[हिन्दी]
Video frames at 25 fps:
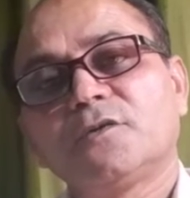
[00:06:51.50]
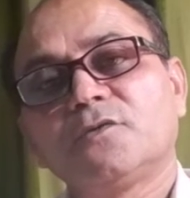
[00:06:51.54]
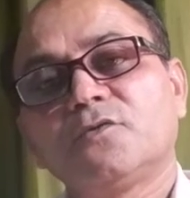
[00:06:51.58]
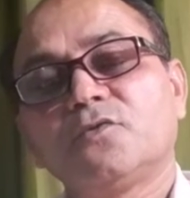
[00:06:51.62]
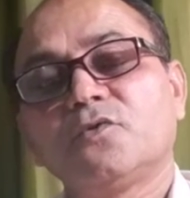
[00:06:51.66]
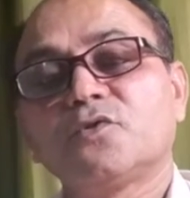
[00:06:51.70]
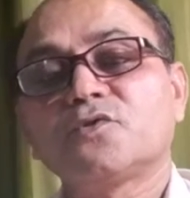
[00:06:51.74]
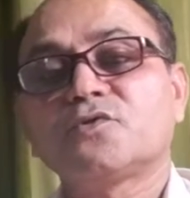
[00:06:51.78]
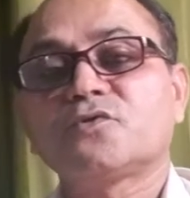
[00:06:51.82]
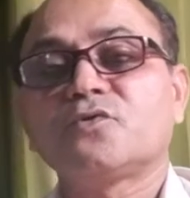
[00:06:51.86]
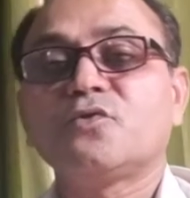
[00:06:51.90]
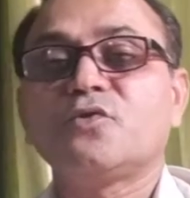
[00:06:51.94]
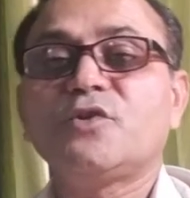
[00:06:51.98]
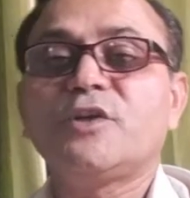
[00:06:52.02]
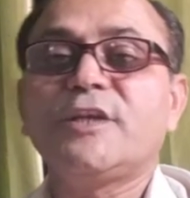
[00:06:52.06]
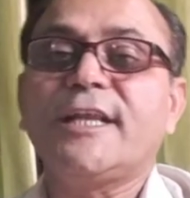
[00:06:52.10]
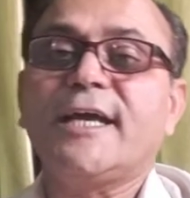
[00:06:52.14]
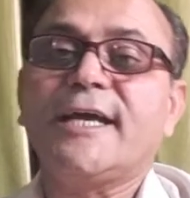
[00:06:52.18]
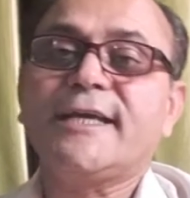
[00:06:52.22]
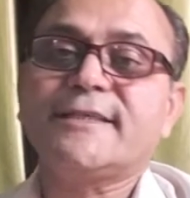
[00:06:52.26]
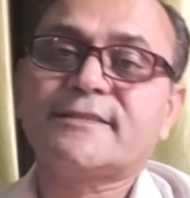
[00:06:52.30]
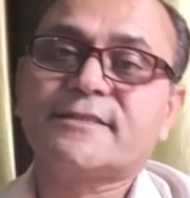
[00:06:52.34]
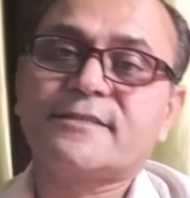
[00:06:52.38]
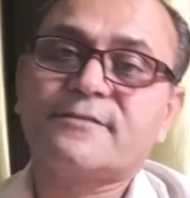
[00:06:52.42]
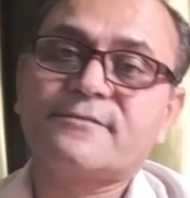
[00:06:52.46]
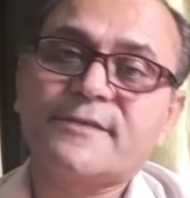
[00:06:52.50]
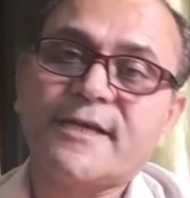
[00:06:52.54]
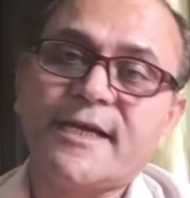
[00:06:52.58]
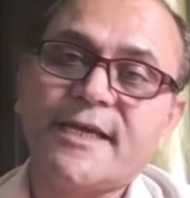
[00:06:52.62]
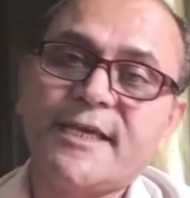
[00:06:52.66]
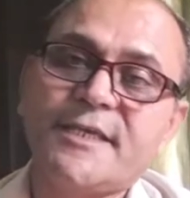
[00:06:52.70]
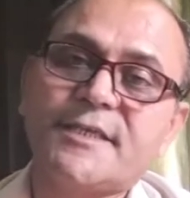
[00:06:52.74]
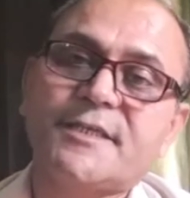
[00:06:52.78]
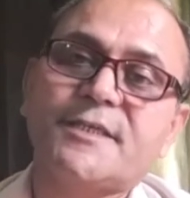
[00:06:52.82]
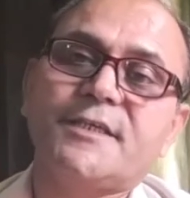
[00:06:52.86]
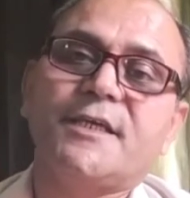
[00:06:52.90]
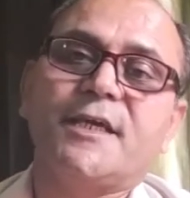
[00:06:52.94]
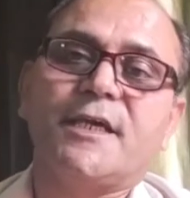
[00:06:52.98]
दोस्तों इलाज सबका
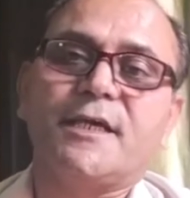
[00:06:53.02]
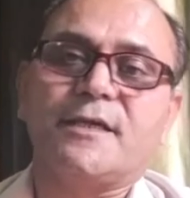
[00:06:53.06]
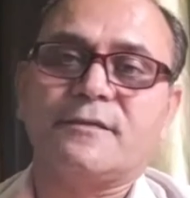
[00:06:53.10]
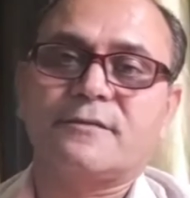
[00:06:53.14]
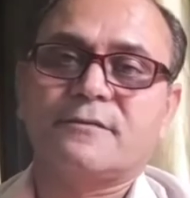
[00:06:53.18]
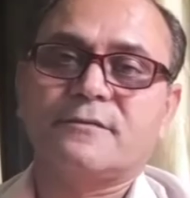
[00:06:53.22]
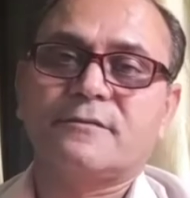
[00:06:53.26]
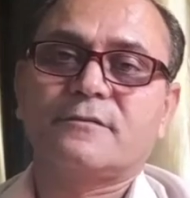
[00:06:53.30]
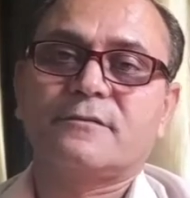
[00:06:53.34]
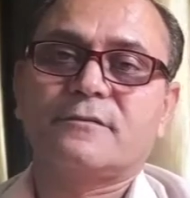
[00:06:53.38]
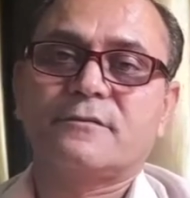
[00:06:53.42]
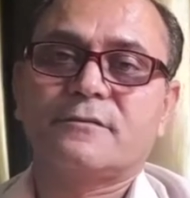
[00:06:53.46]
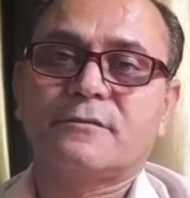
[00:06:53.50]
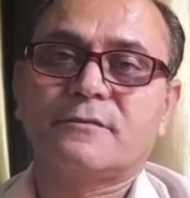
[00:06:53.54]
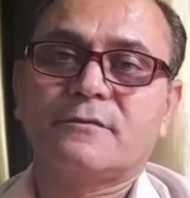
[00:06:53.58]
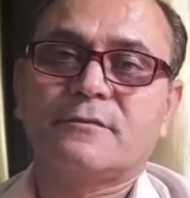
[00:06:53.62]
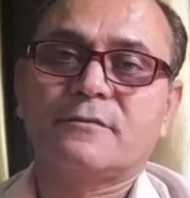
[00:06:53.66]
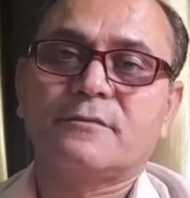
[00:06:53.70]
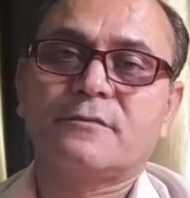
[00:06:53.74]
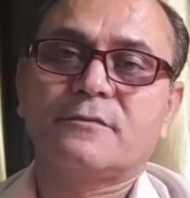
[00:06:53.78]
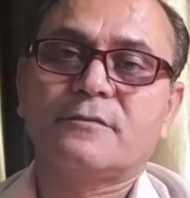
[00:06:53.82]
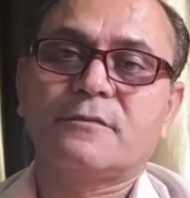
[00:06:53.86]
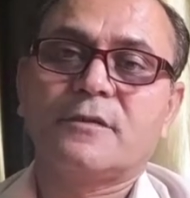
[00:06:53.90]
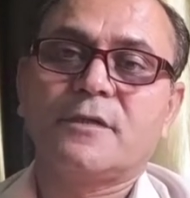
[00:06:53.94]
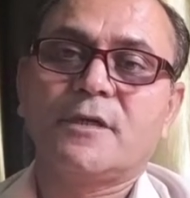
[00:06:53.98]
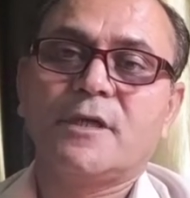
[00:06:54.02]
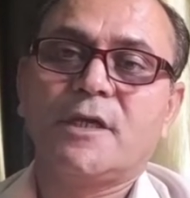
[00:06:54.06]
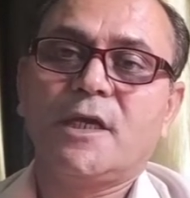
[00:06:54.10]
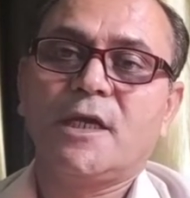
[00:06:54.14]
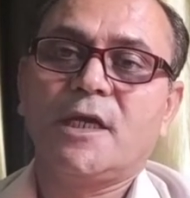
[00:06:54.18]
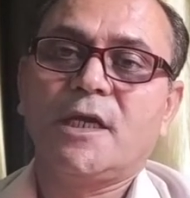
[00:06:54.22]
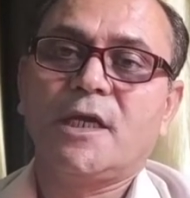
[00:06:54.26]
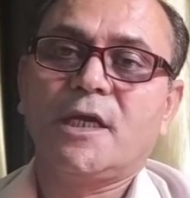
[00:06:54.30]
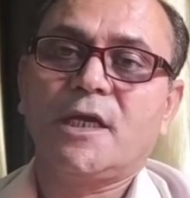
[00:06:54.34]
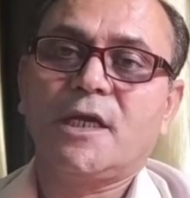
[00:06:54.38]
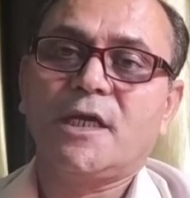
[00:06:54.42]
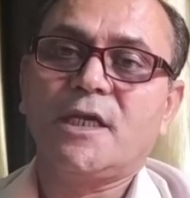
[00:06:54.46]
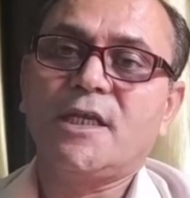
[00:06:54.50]
एक ही है
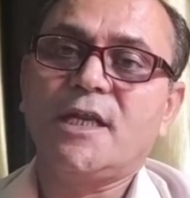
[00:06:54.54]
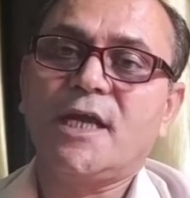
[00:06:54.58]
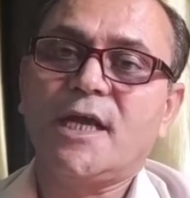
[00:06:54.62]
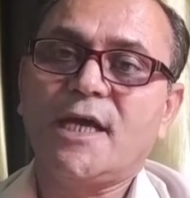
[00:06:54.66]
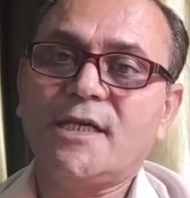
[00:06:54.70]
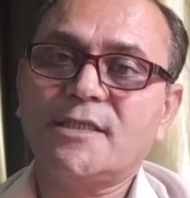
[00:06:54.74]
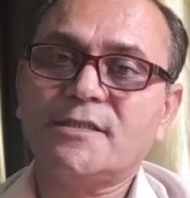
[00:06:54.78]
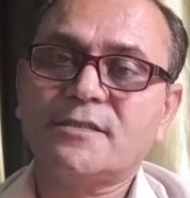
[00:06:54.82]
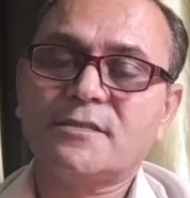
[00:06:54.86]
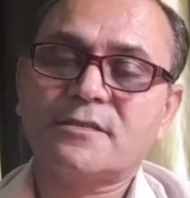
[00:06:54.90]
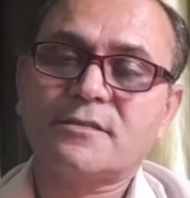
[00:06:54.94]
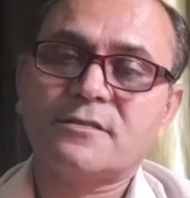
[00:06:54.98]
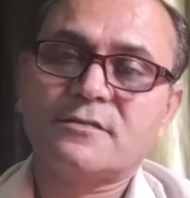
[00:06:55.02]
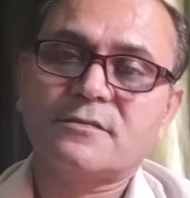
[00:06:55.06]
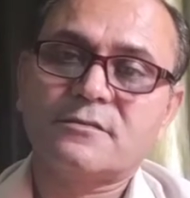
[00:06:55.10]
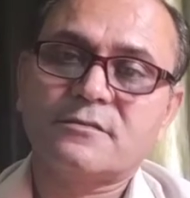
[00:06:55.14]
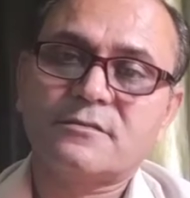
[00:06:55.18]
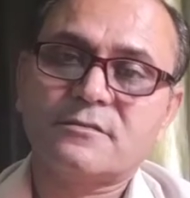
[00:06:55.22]
इलाज